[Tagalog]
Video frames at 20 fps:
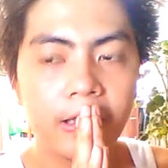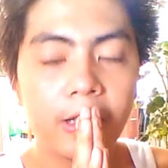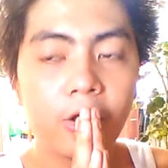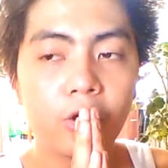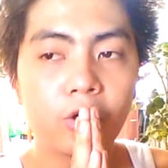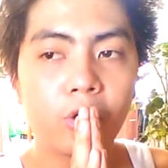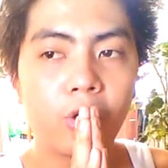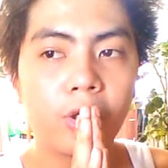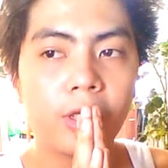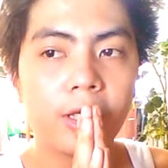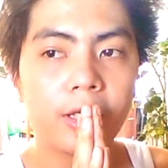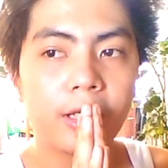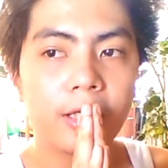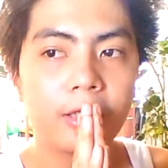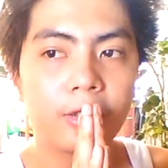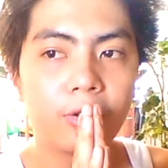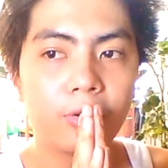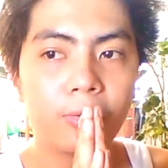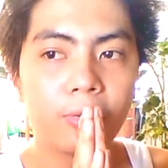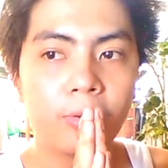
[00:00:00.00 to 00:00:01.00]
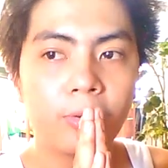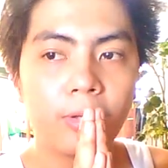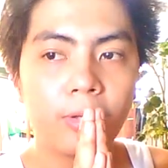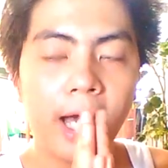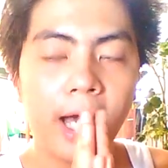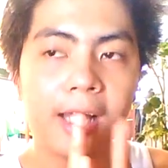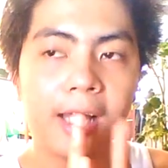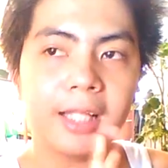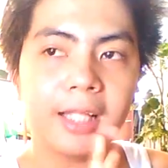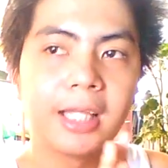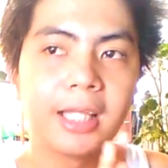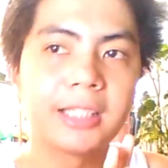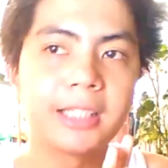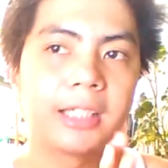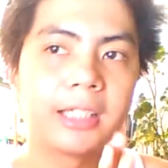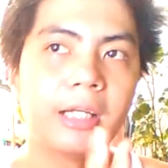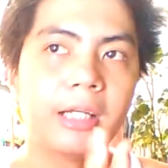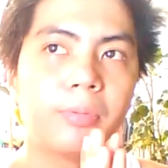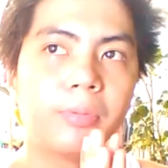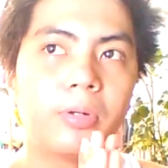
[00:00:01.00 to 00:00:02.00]
tinotolerate yung only
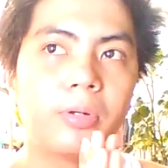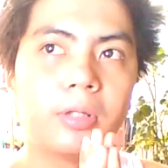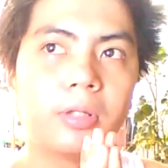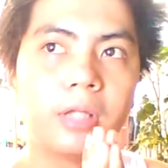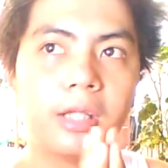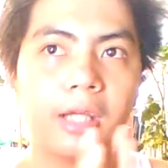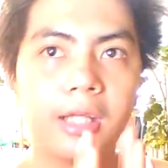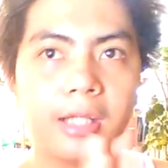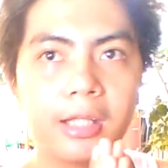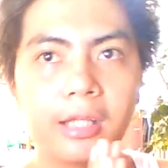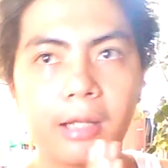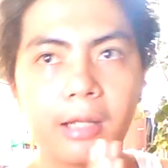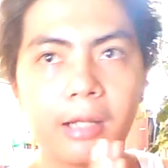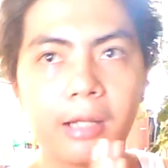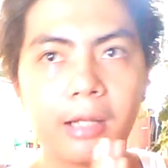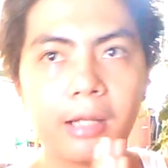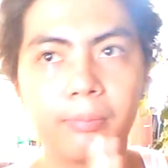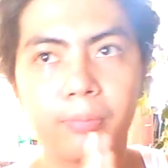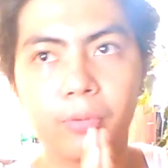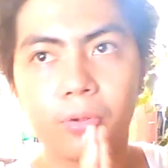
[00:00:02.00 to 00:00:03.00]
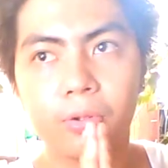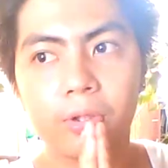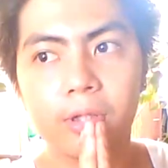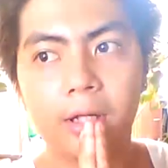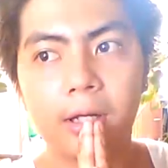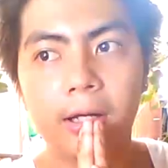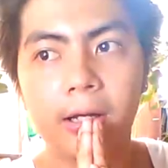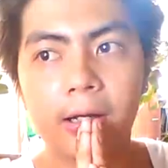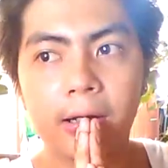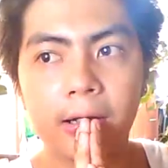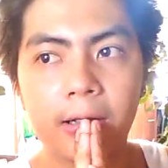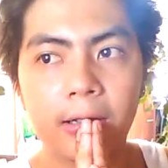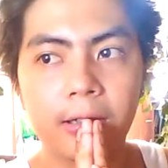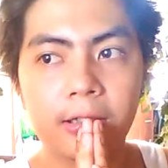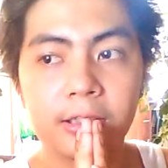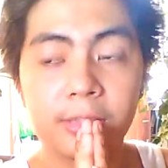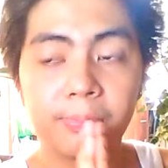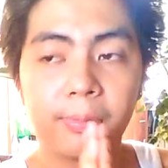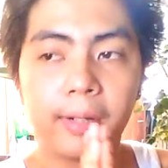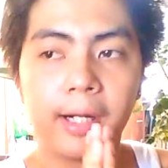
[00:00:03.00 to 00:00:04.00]
text kasi po nadedetect po yun ng
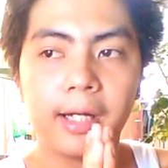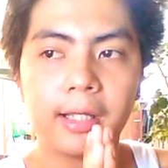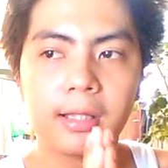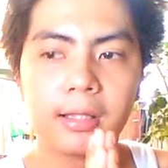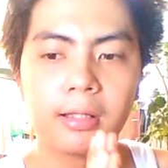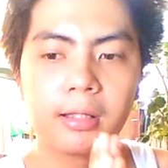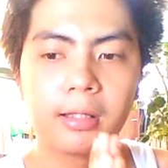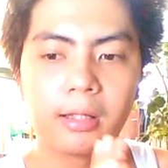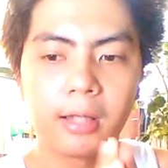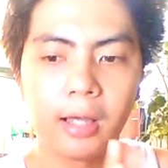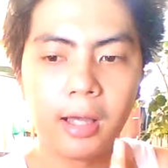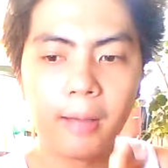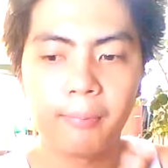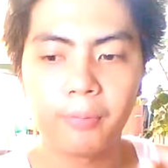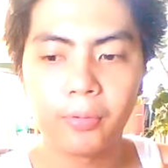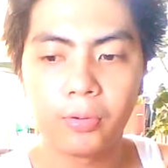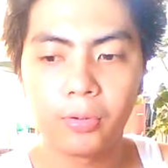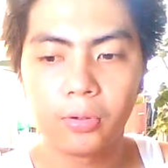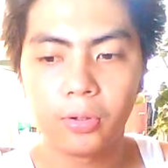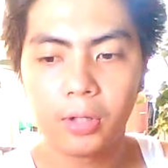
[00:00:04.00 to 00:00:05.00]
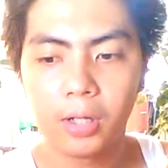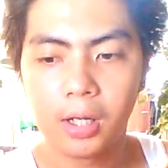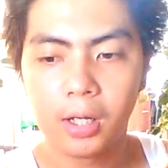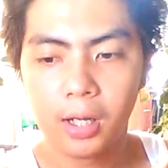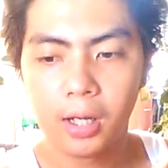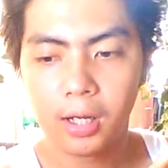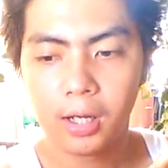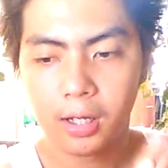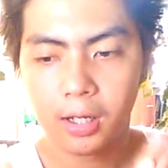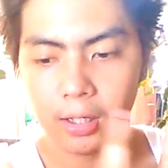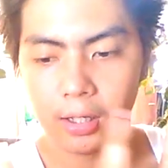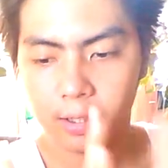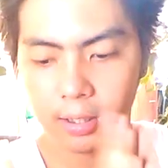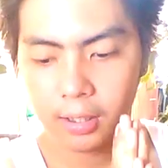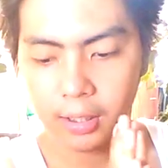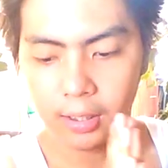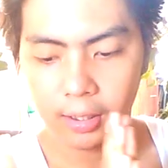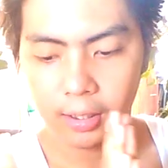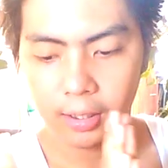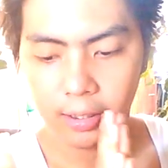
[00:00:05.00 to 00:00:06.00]
smart. Kaya po,
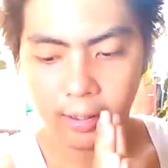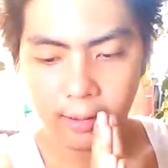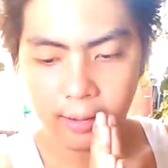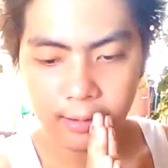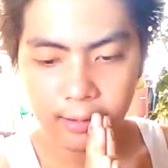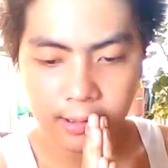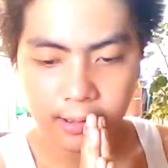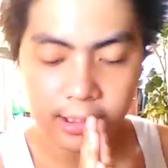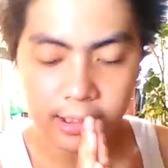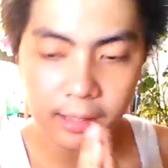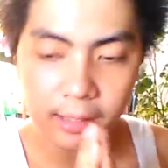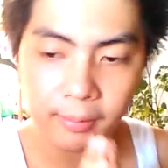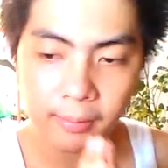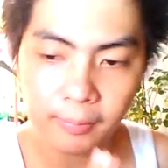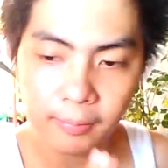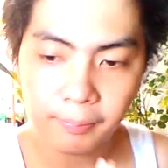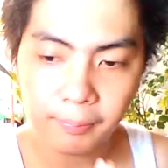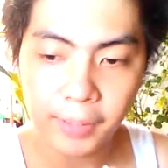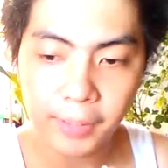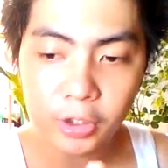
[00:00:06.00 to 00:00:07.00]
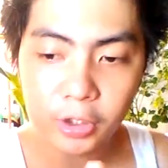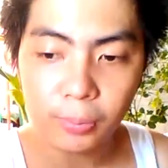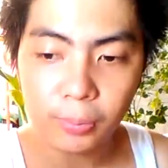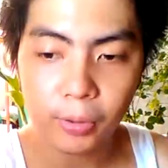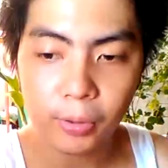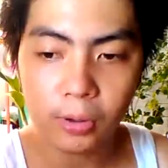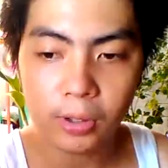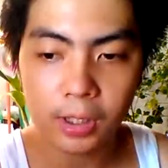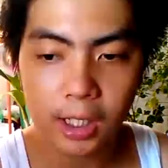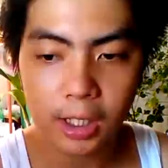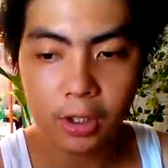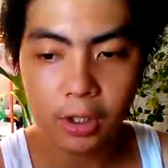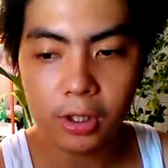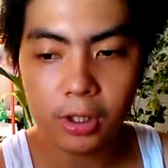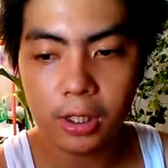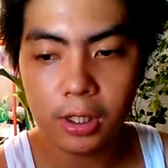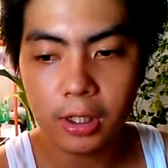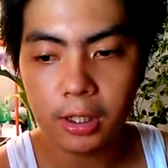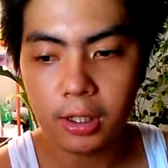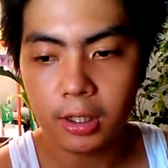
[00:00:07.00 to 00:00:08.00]
isang piso po,
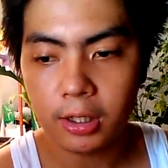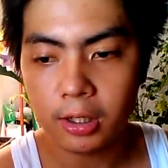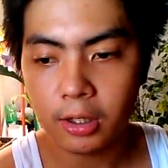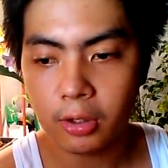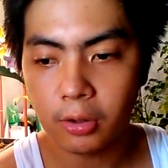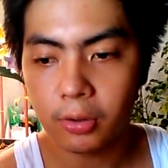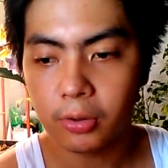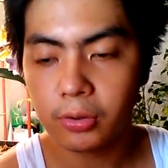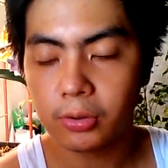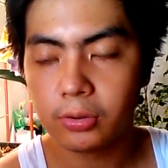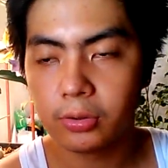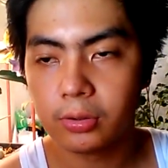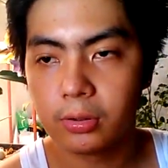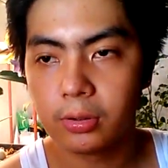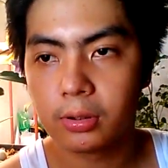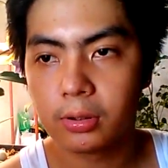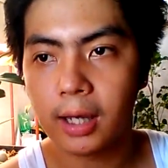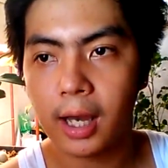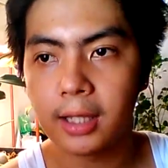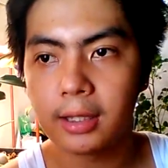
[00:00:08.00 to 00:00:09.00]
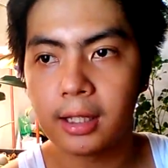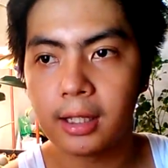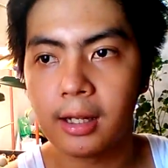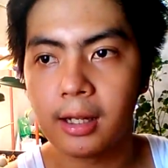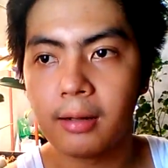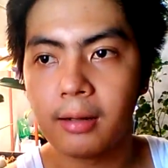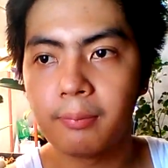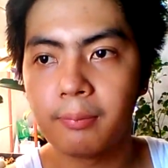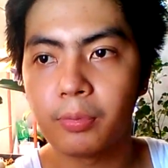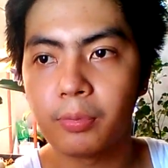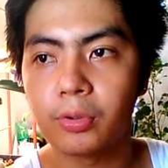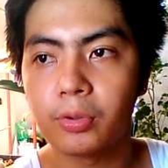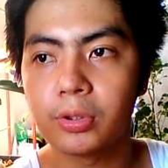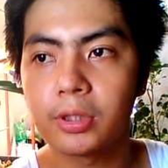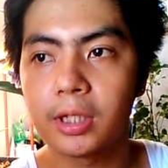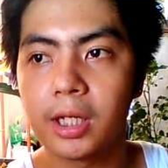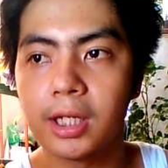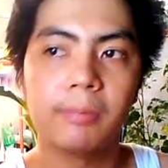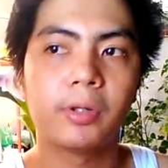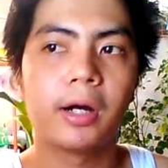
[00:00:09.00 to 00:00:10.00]
regular load, kahit ilan po sa isang
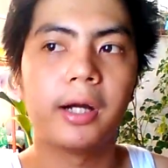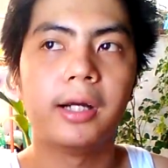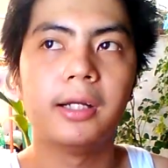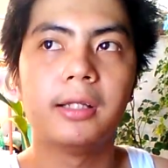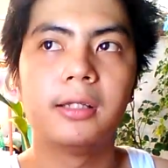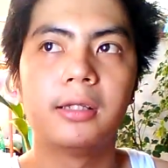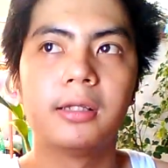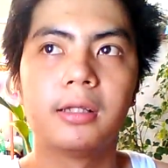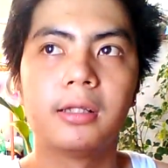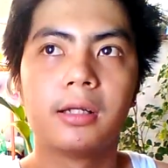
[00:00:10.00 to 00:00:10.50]
SIM card,